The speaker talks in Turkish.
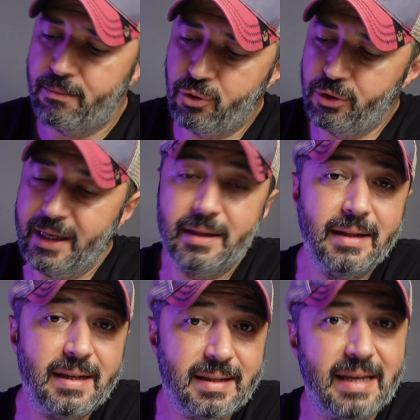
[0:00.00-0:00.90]
Bunun
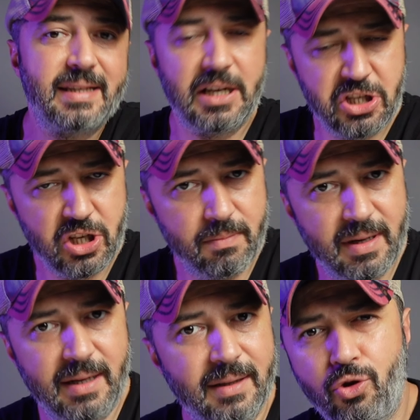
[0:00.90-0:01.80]
yanında ses
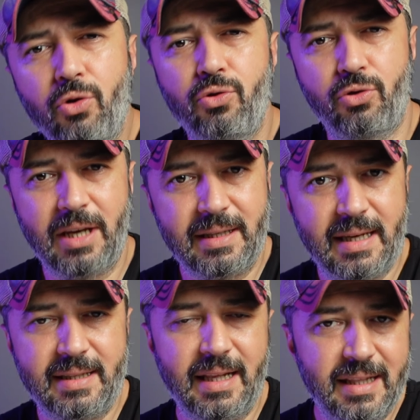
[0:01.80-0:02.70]
kaçırma, çok yüksek
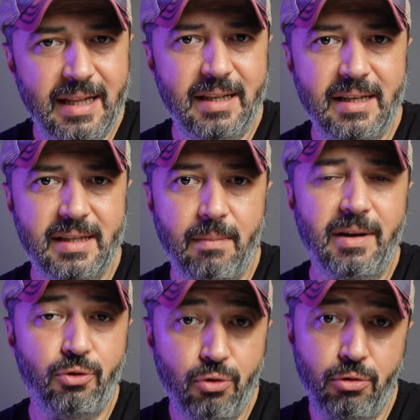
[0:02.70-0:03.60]
sesle dinlediğiniz
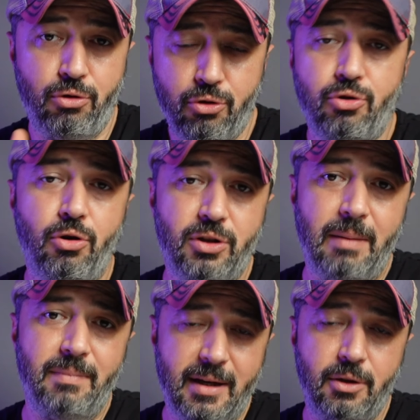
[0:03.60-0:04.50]
zaman gürültüsüz
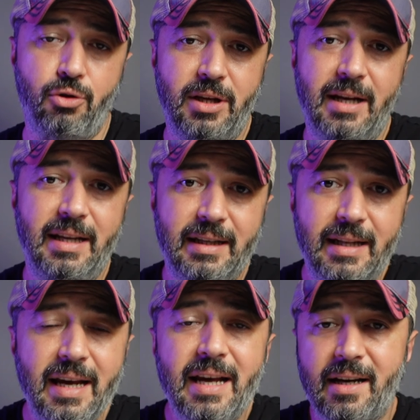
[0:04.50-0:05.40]
ortamlarda
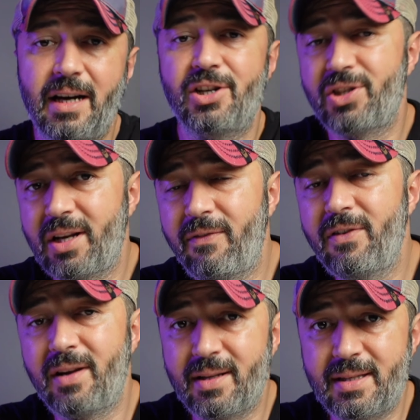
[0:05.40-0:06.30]
özellikle karşı
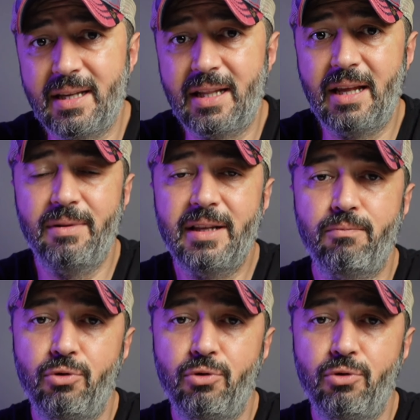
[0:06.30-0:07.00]
tarafı rahatsız edebilir.